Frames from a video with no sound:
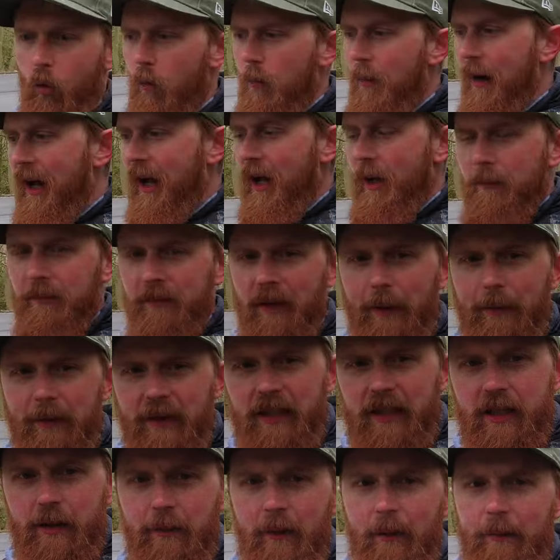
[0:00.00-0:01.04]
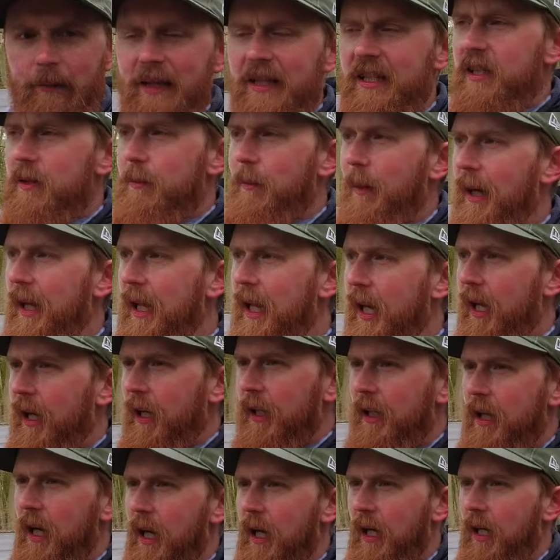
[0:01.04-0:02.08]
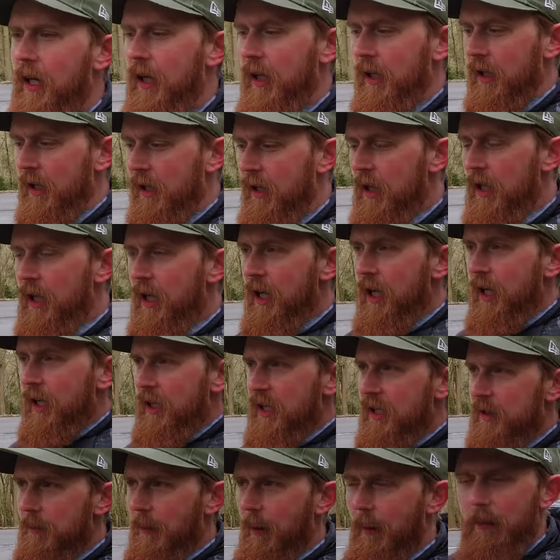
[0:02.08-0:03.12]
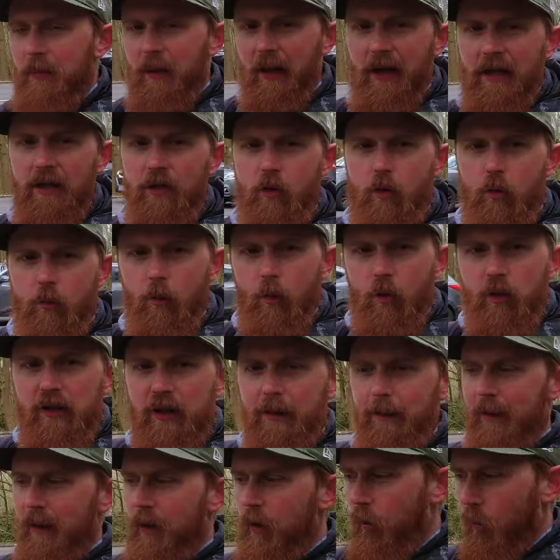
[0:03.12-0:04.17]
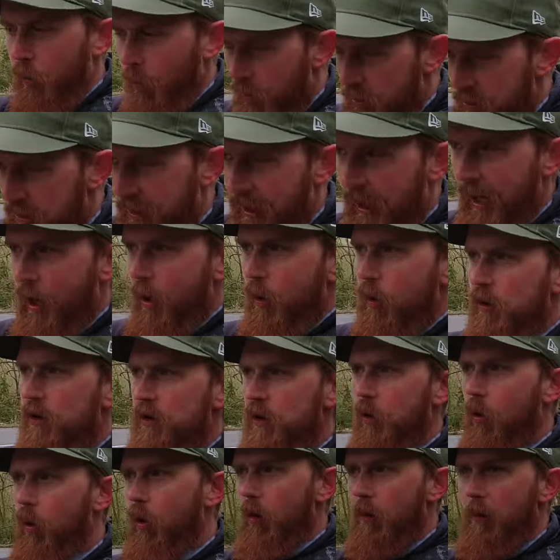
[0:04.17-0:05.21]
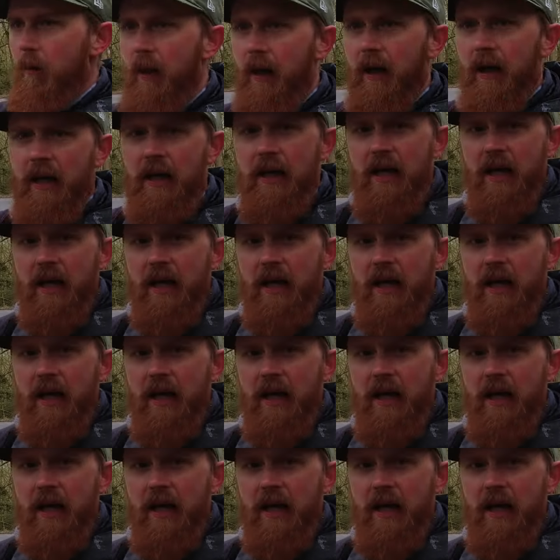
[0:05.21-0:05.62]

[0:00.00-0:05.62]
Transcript: oberhalb, da bin ich ja beim letzten Mal hergegangen. Diesmal plant Komoot aber eine Route außenrum.